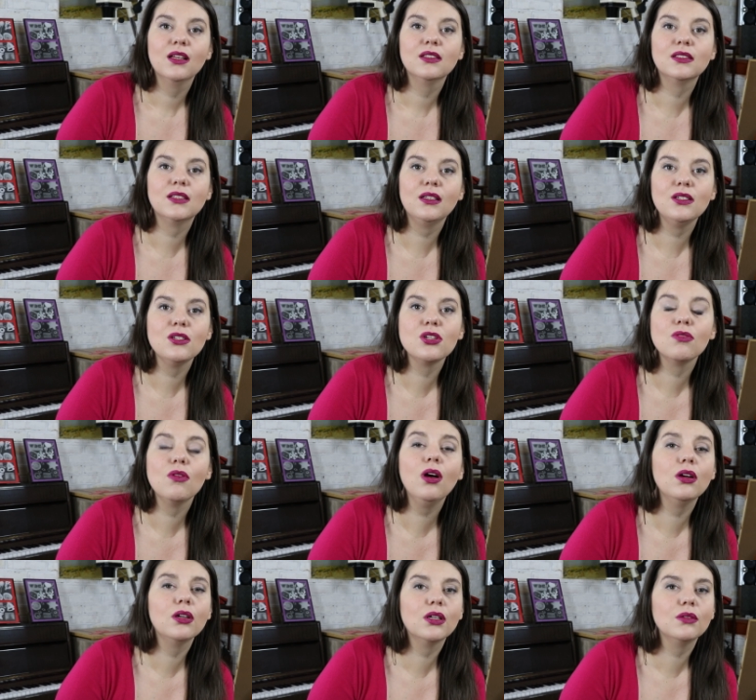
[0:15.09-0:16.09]
zaliczył
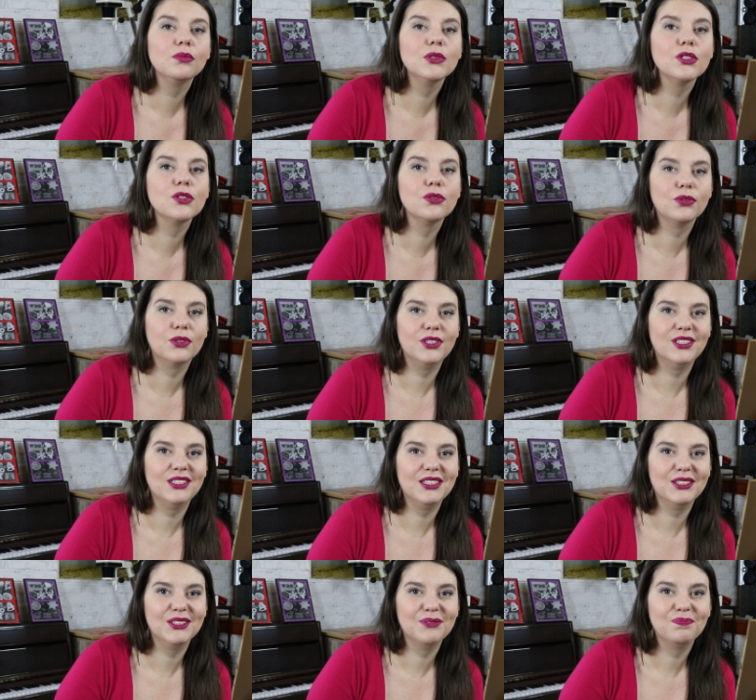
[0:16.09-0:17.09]
ogromny
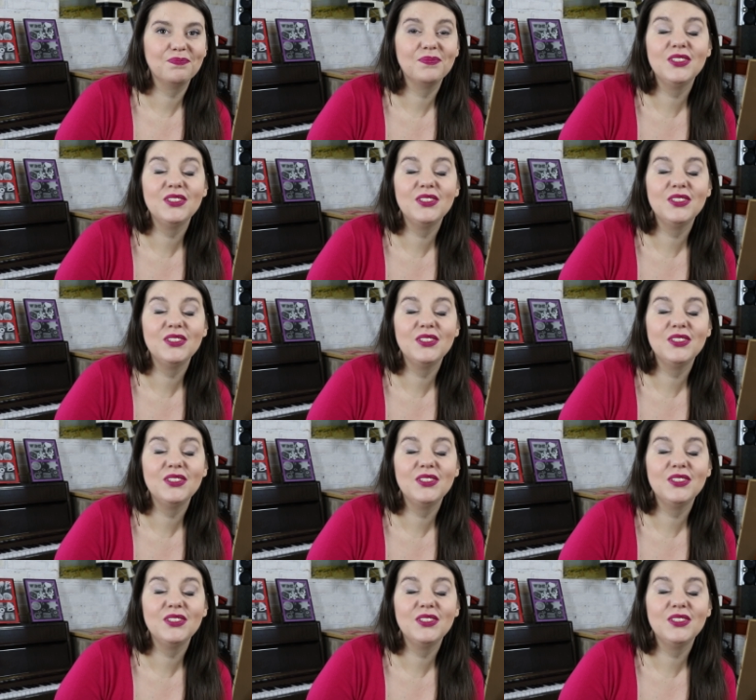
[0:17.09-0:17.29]
sukces.